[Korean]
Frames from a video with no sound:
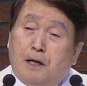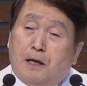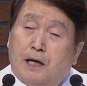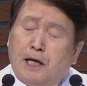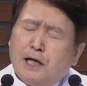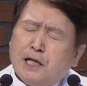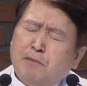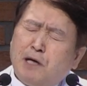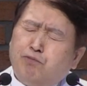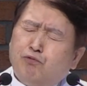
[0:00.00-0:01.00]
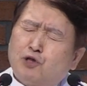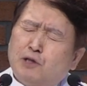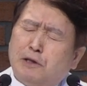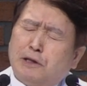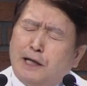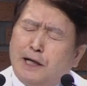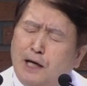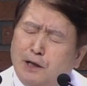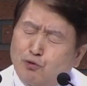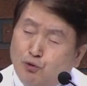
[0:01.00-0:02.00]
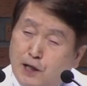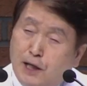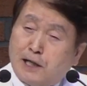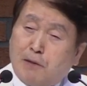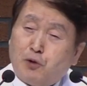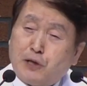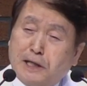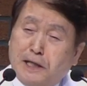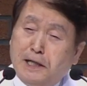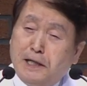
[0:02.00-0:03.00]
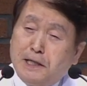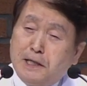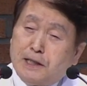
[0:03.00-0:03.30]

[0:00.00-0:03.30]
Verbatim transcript: 하나님의 부르심을 따라 쫓아가다 보니까